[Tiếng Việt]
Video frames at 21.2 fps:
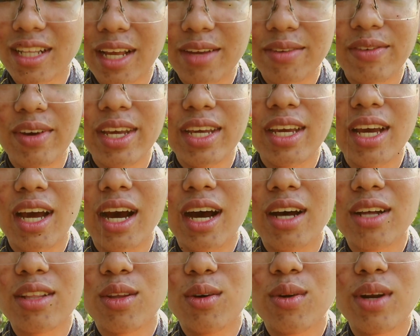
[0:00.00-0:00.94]
tại vì
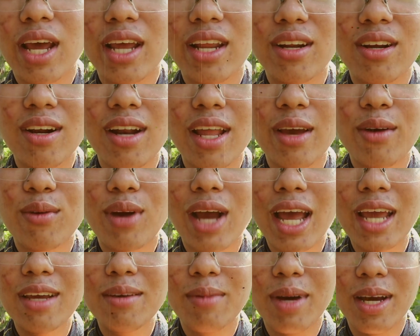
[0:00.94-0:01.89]
ờ, tụi này nó leo
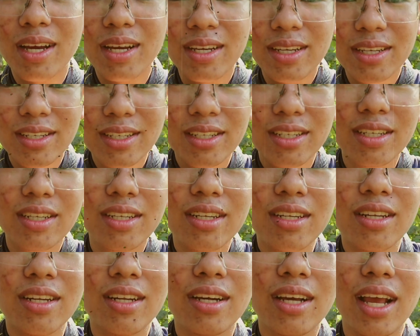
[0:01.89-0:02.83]
cây mà
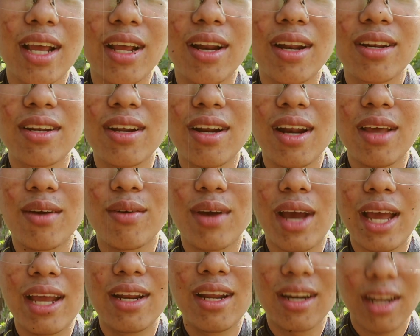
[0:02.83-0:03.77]
nó cây nó leo
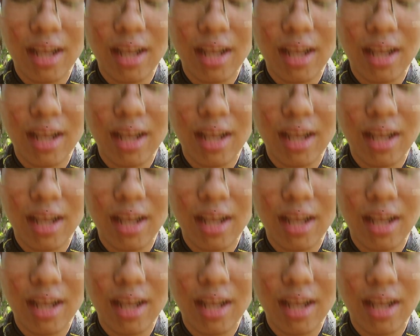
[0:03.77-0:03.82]
cây